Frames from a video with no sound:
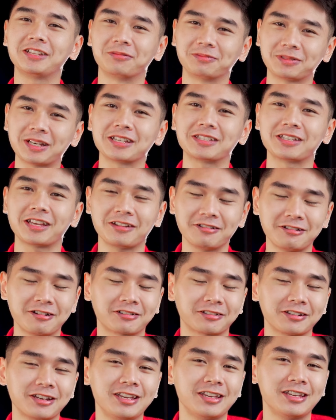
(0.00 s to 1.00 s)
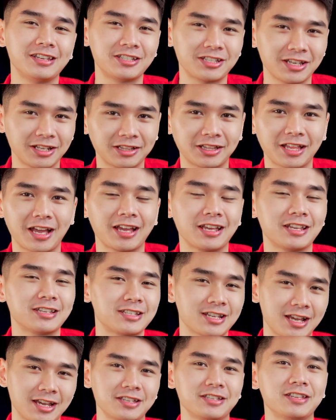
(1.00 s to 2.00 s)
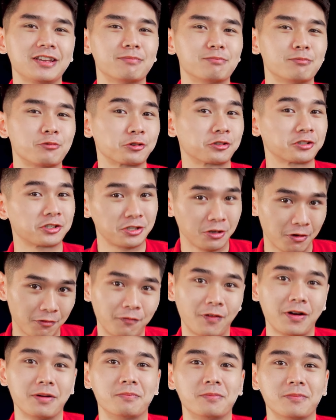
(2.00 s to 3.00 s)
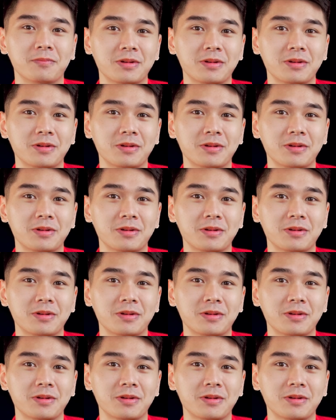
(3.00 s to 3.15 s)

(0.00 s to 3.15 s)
thì chúng ta sẽ được đi trên tay trải nghiệm một siêu phẩm